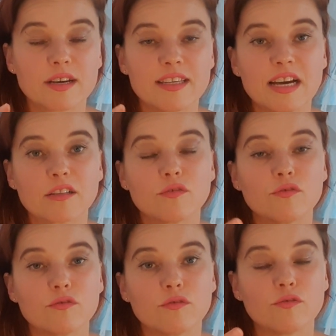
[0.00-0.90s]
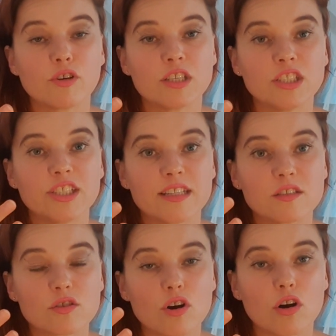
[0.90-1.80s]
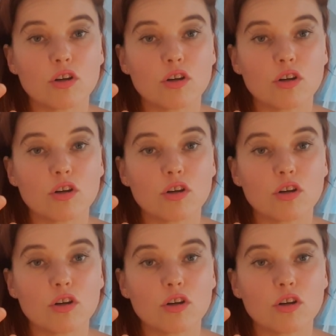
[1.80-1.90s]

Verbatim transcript: jak tw Twoje dziecko